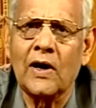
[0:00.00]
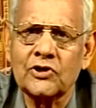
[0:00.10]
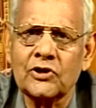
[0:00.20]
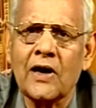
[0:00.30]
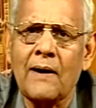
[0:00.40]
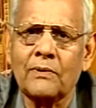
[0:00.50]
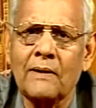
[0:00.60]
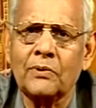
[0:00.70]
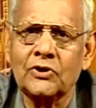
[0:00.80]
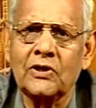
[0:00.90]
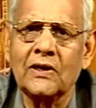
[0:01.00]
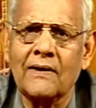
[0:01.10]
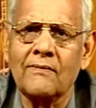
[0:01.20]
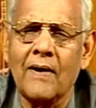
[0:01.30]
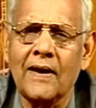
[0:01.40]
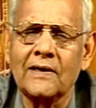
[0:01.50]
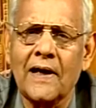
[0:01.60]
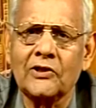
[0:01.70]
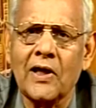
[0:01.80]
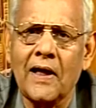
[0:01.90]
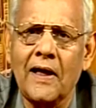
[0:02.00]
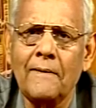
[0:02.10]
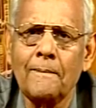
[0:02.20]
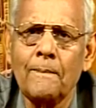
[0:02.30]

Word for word: अष्टछाप के प्रसिद्ध कवि माने जाते हैं